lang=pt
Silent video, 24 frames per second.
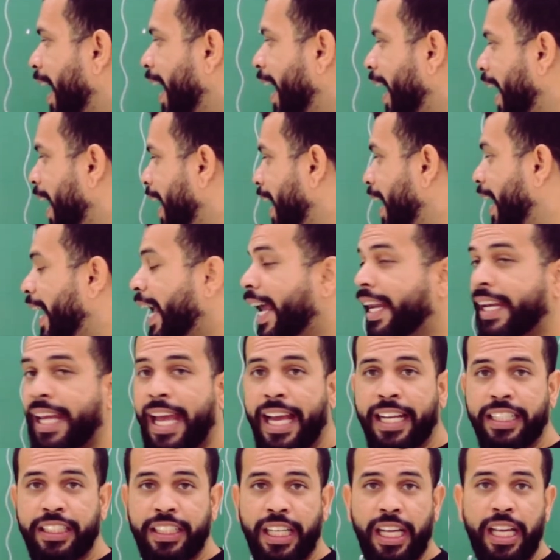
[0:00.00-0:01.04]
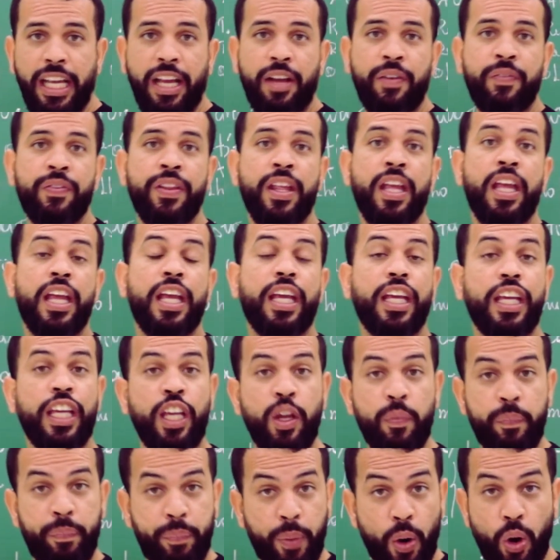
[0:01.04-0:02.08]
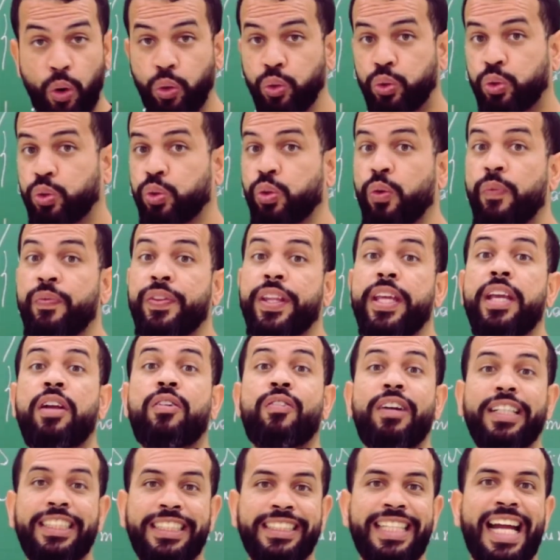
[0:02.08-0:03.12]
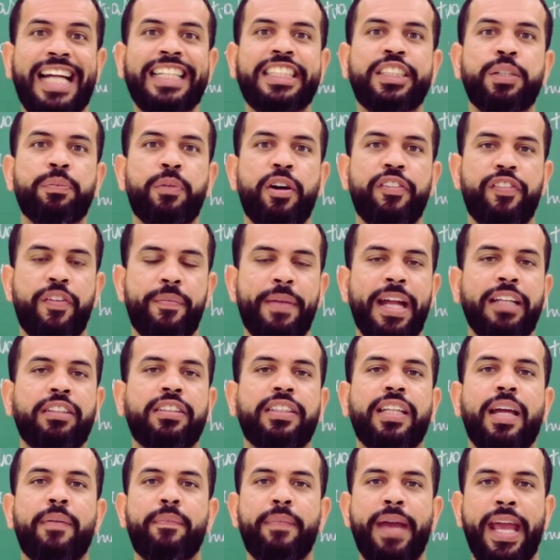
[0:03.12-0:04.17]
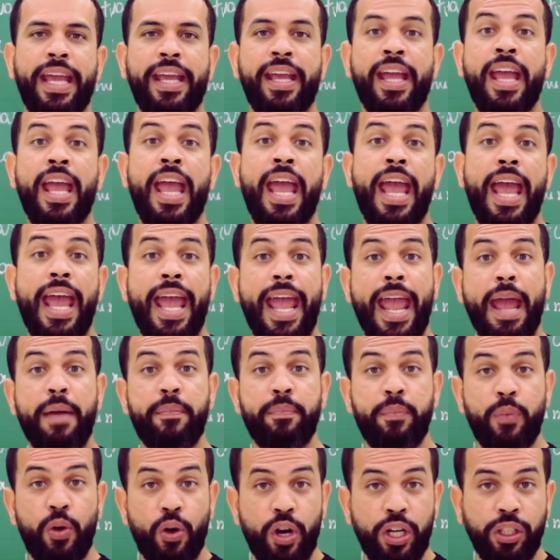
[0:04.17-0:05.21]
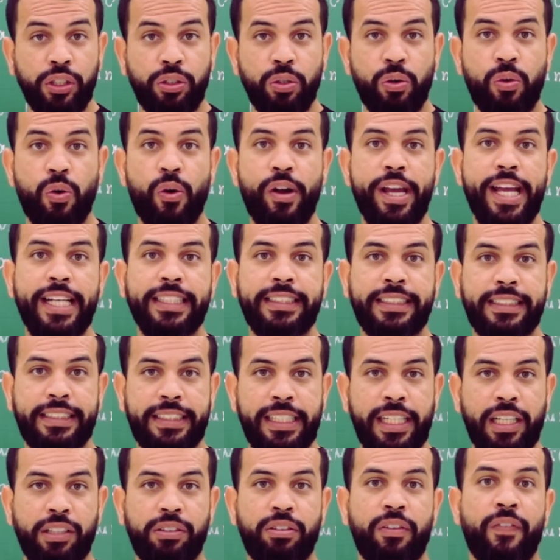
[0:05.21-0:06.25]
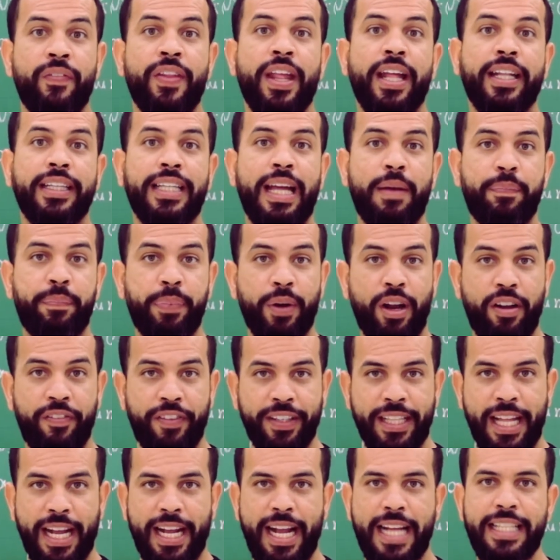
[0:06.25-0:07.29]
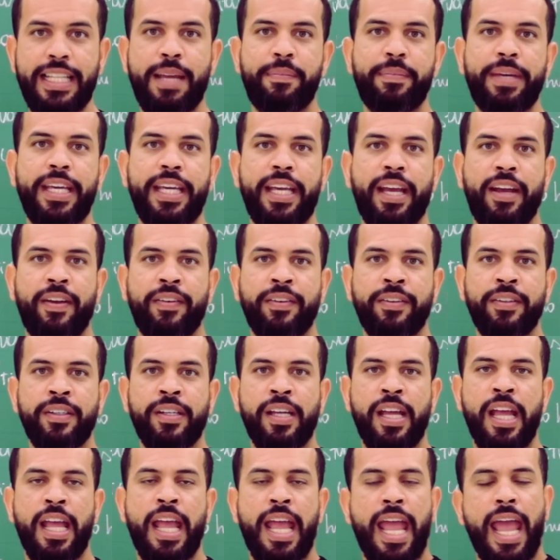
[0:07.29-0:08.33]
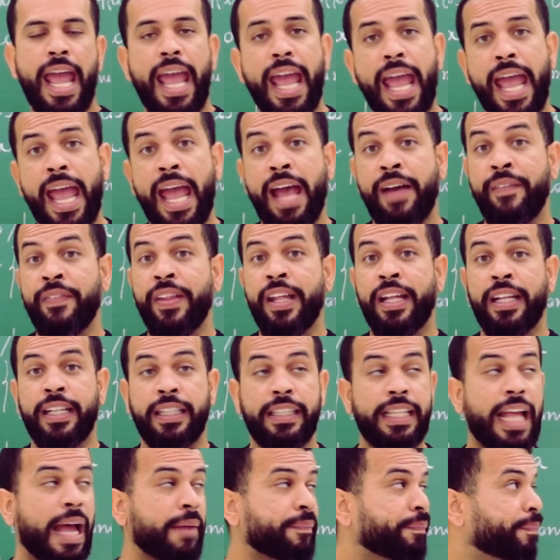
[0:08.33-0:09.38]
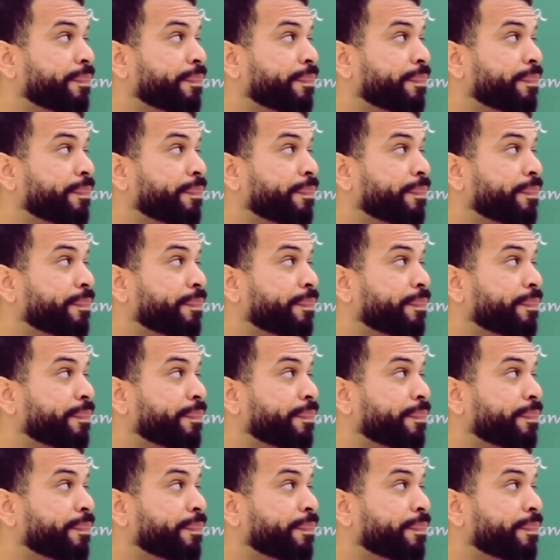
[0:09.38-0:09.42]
É, energia, impulso e quantidade de movimento também é muito conhecido na prova da academia. É na